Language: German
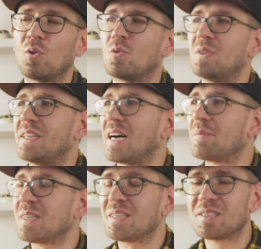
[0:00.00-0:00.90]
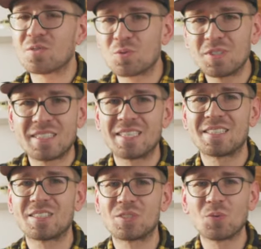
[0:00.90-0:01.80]
Und damit ist uns
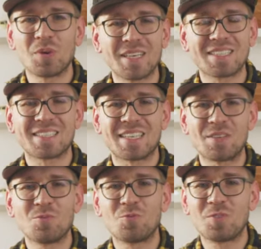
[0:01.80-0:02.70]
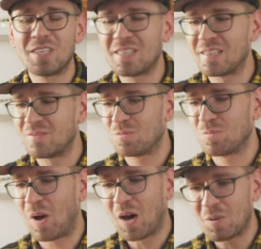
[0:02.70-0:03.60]
jetzt so extrem viel
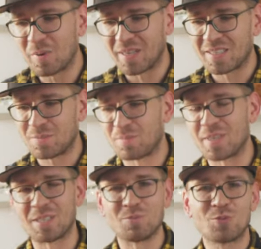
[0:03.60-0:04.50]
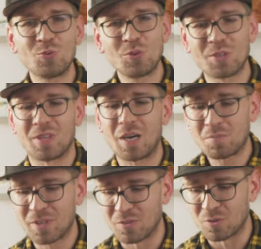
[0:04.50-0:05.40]
Arbeit bei dem Suchen
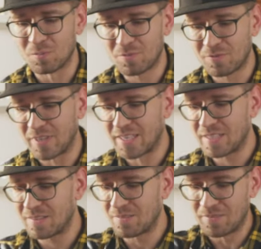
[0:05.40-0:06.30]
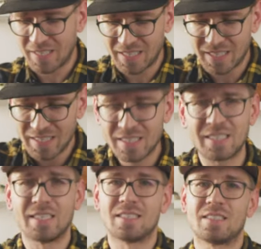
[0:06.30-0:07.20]
abgenommen, weil wenn ich
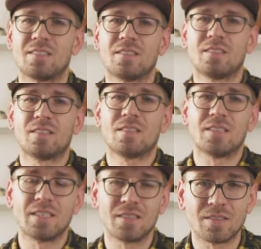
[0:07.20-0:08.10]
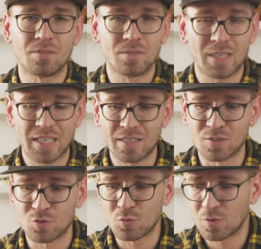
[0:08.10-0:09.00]
jetzt einen Rechner
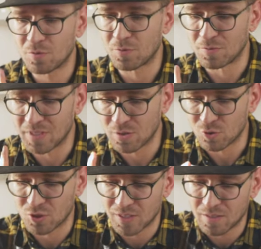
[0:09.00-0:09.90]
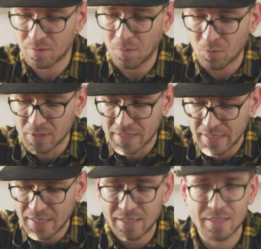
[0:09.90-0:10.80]
suche für Videoschnitt und
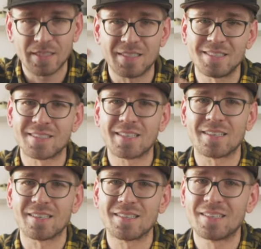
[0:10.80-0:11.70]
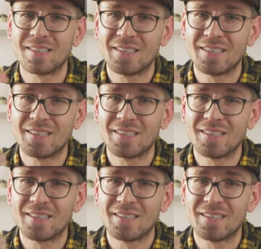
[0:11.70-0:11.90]
sehe, dass der den Sticker hat,